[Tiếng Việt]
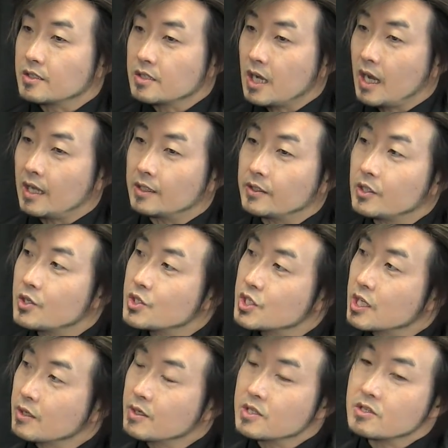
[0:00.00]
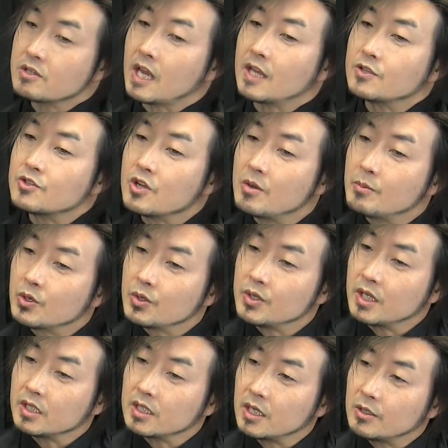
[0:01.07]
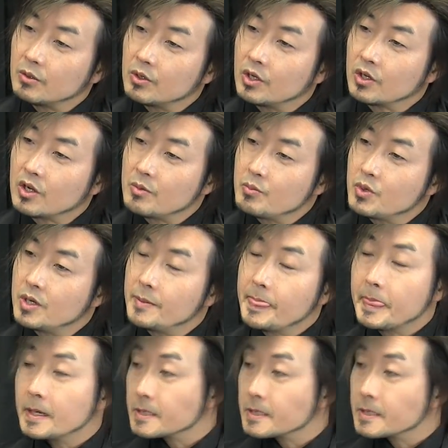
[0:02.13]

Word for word: trả để cho xin ở xã cho một đôi giá tạ đồ lò có mua